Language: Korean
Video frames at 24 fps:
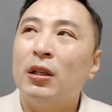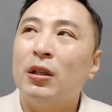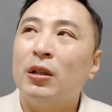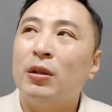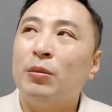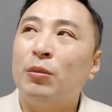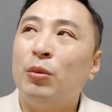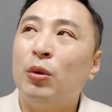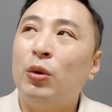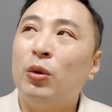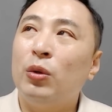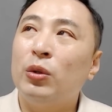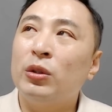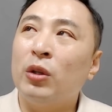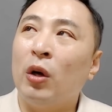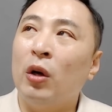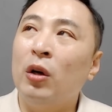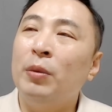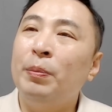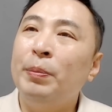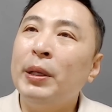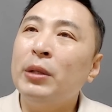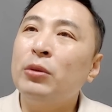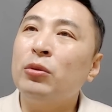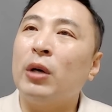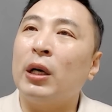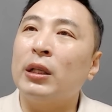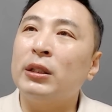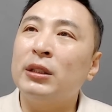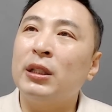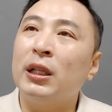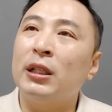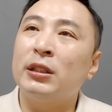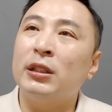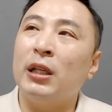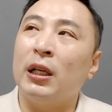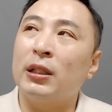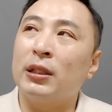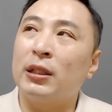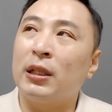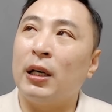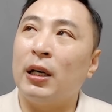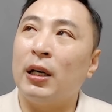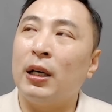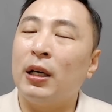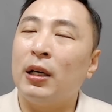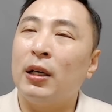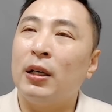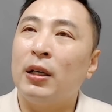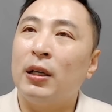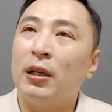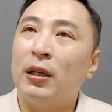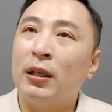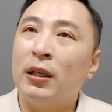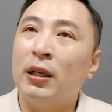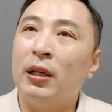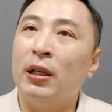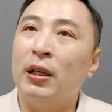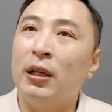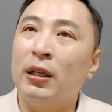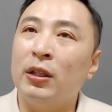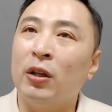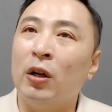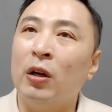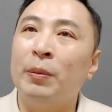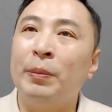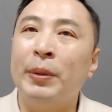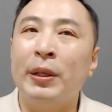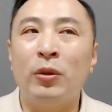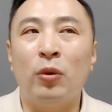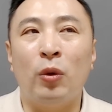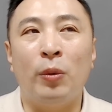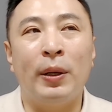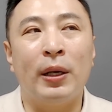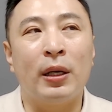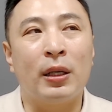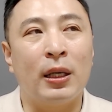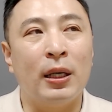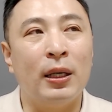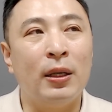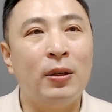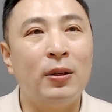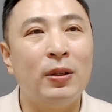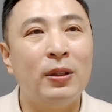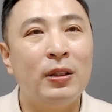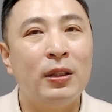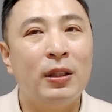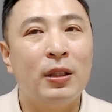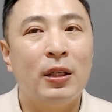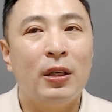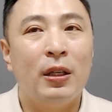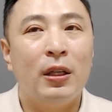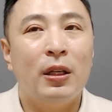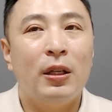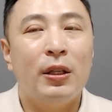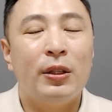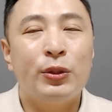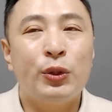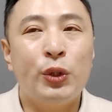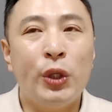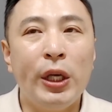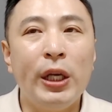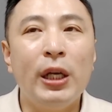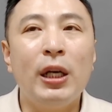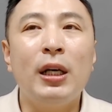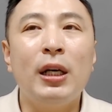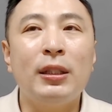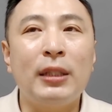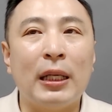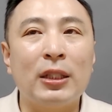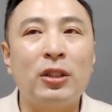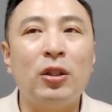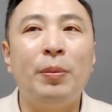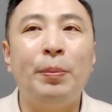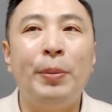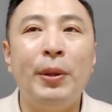뭐 10배도 가능하지 않을까. 예, 10배는 오버할까요? 최하 5배,